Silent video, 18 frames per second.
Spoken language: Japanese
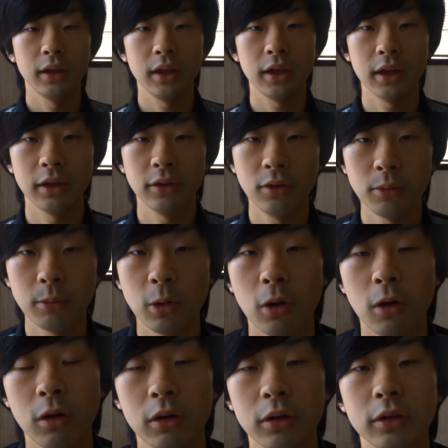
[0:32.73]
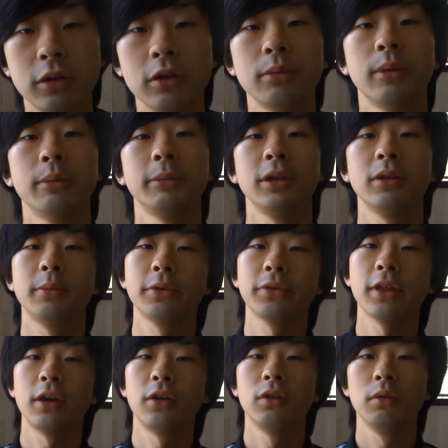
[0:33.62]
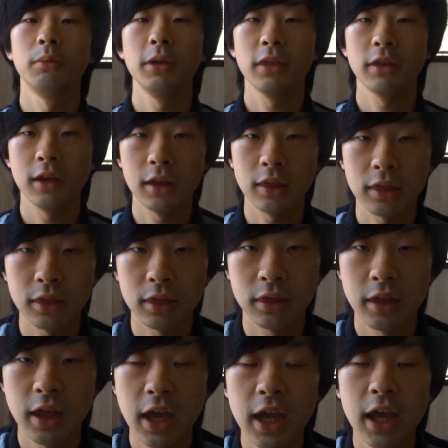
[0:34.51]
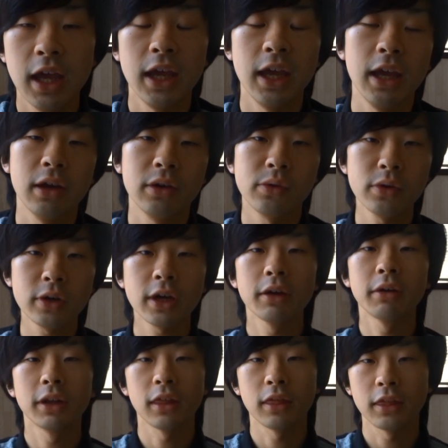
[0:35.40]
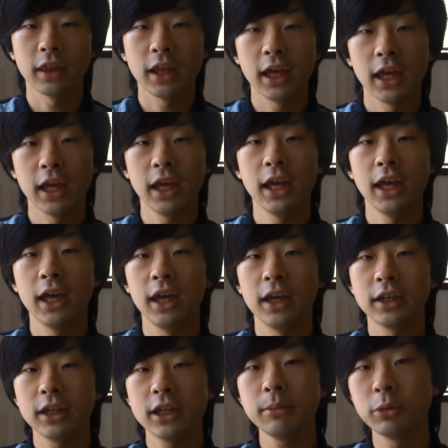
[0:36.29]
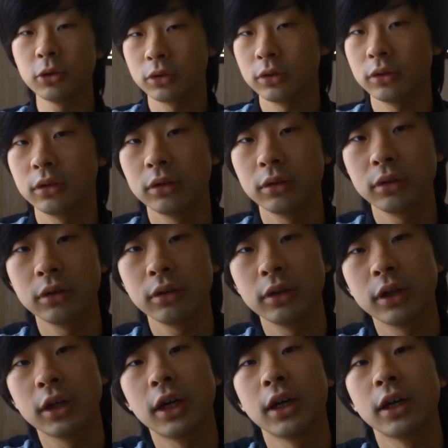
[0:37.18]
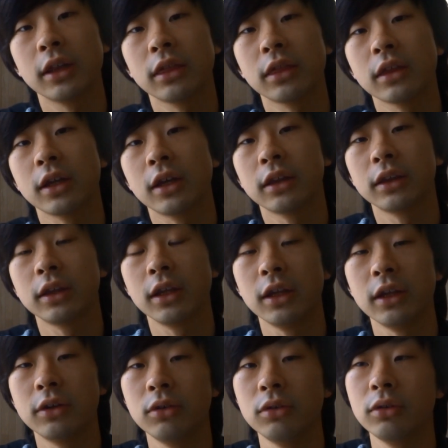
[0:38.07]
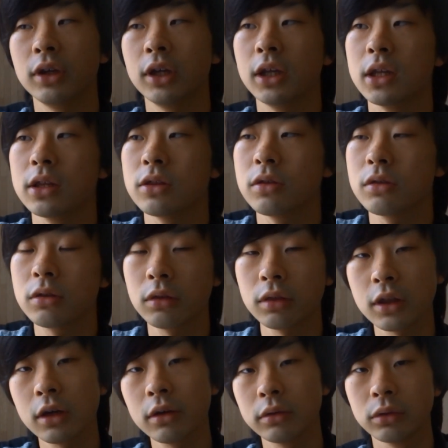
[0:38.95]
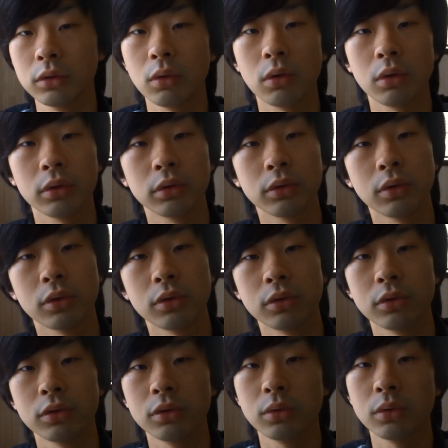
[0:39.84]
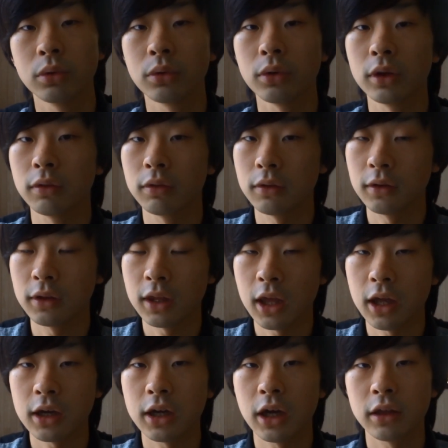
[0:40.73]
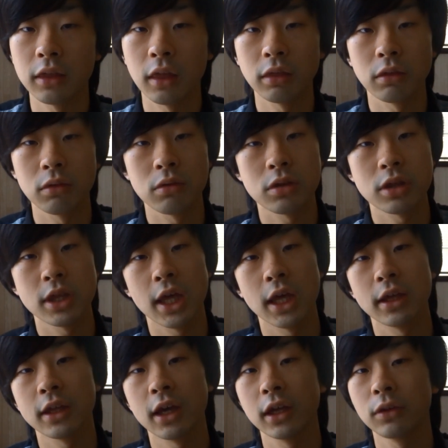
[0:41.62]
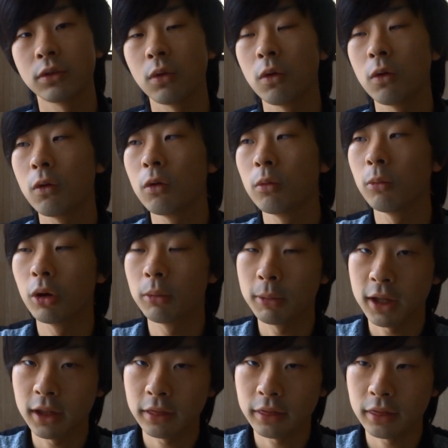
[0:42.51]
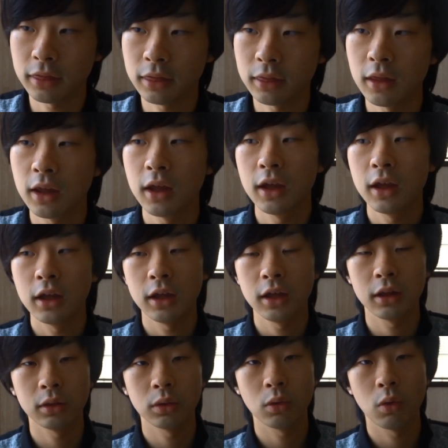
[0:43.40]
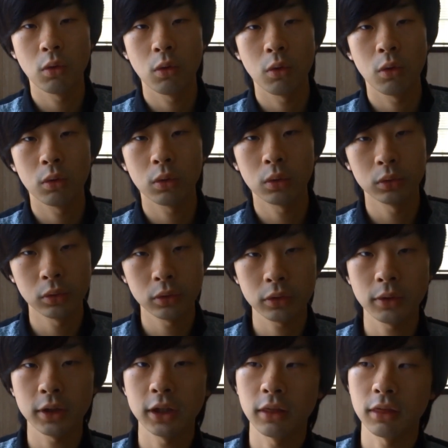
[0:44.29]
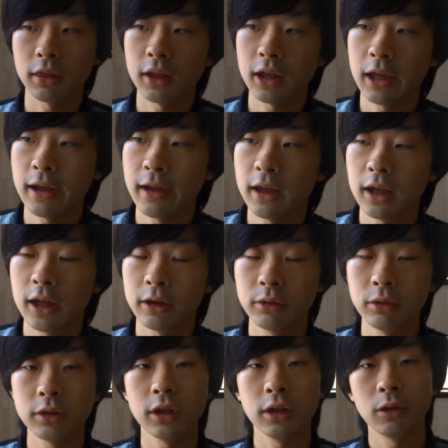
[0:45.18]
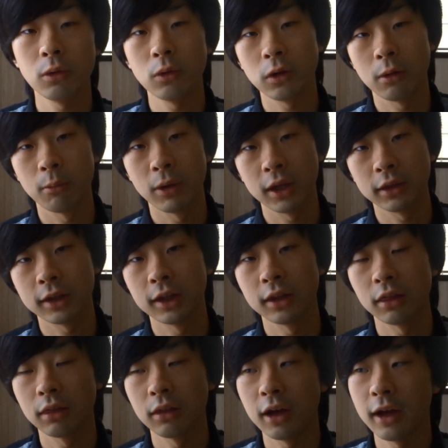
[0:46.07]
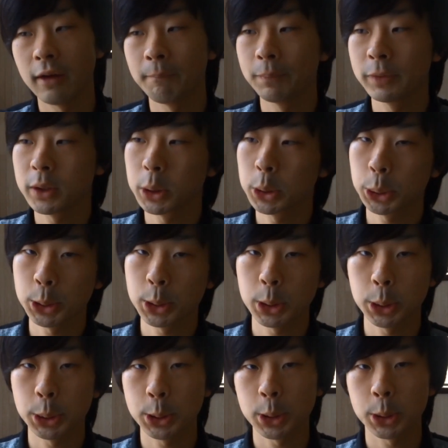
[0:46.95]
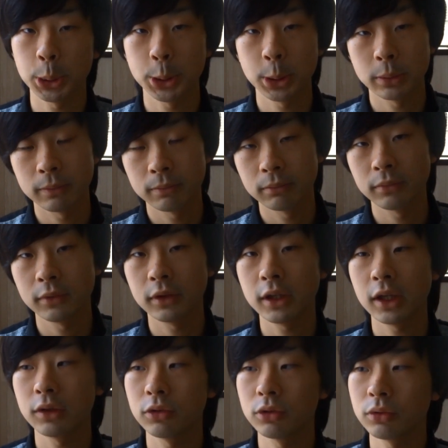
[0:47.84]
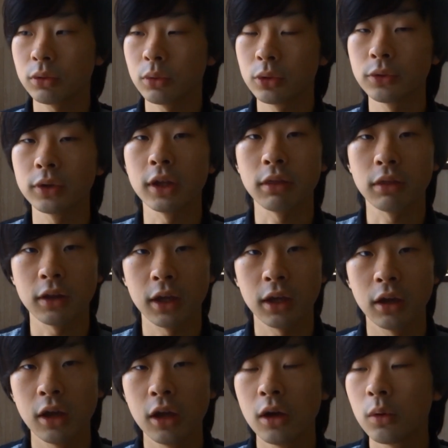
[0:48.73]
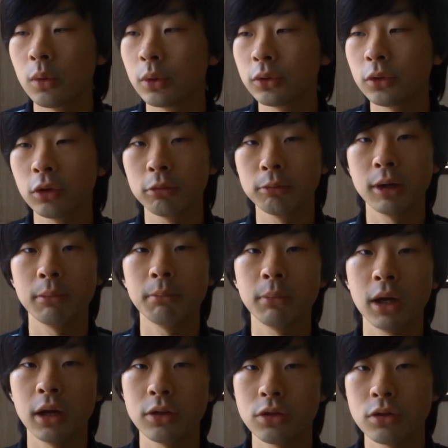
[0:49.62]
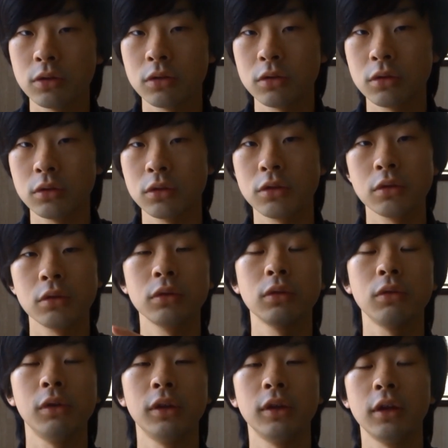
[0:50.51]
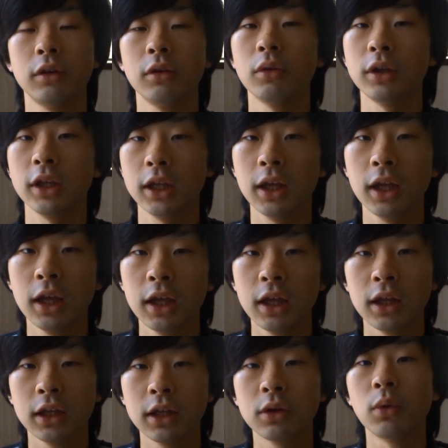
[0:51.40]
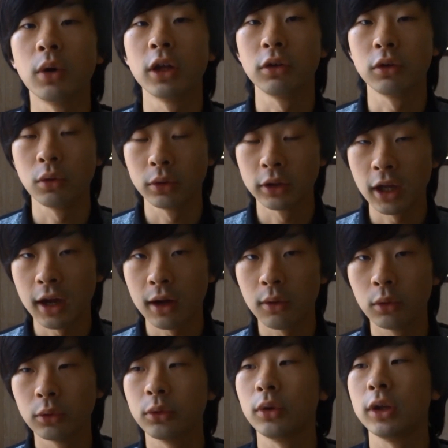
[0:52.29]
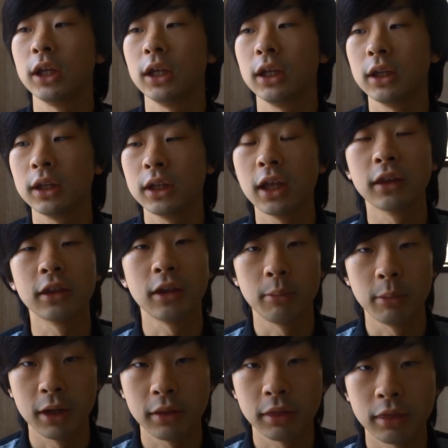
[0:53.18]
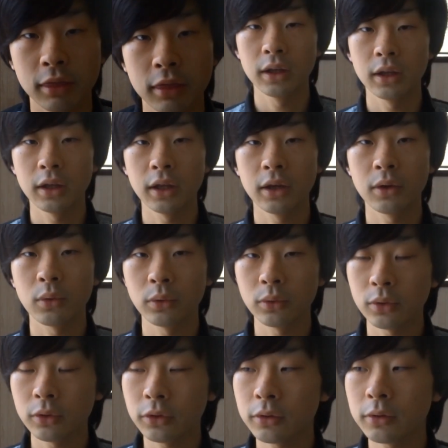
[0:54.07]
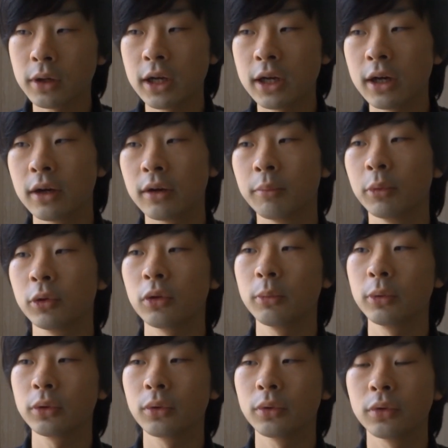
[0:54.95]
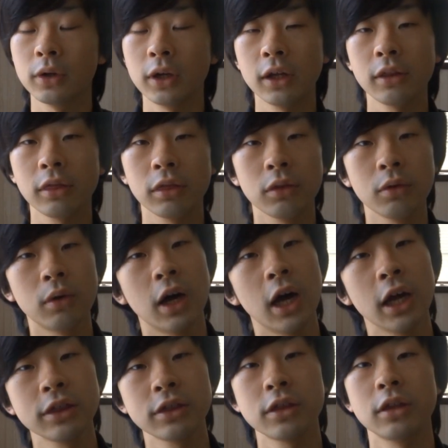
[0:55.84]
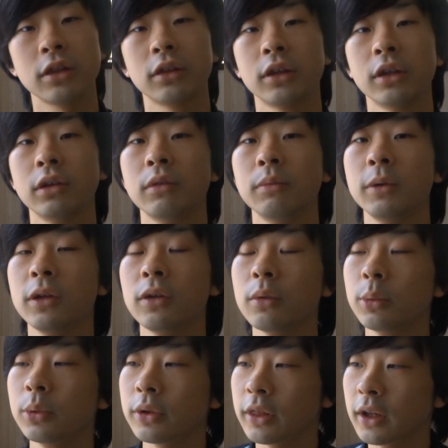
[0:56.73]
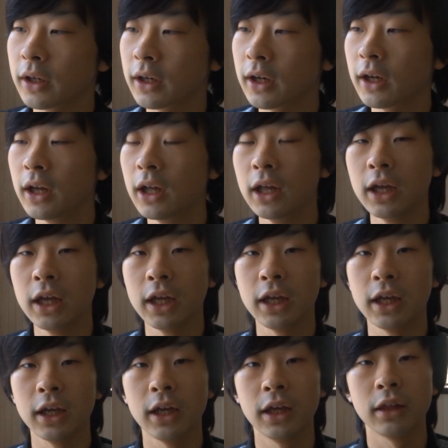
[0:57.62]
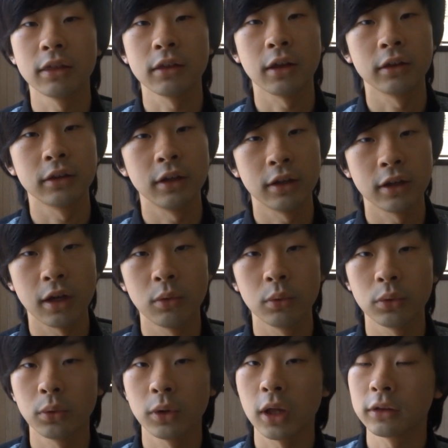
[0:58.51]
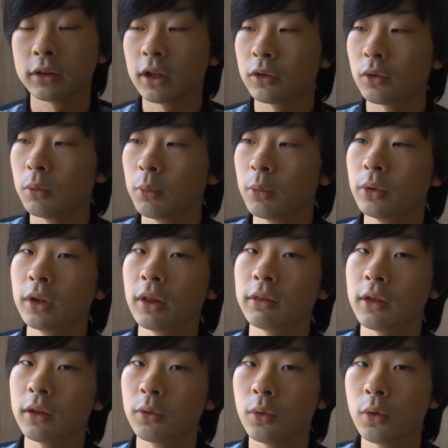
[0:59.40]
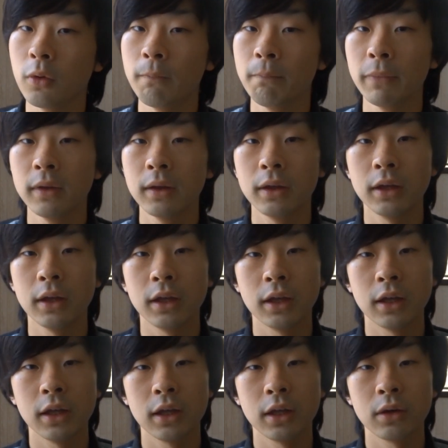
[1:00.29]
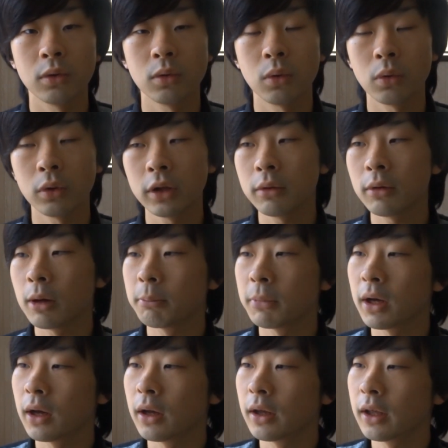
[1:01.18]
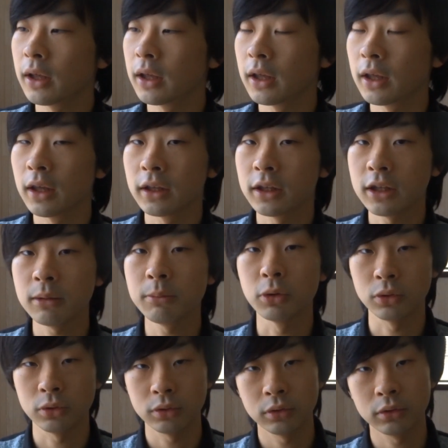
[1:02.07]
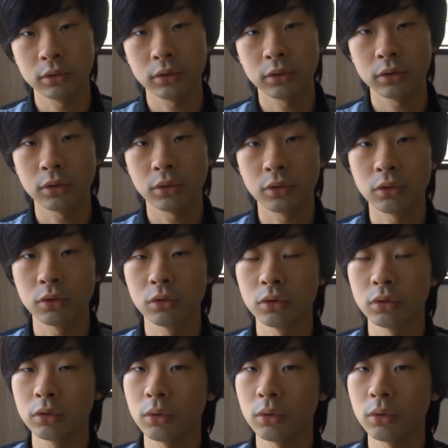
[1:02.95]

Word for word: えー、どうも、ヒューマンビートボクサーの水です。えー、今回はですね、えー、キムが使っている、えチュチュサウンドという音について解説していきたいと思います。えっと、この音はですね、えルーティンの方でもやったんですが、っていう音ですね。音のまんま、チュチュチュと言ってるように、聞こえるような音になってます。えー、この音はもともとフランスのハッチっていうビートボクサーが、えー、使っていた音だったと思うんですけど、えー、ここではまあ、えキムという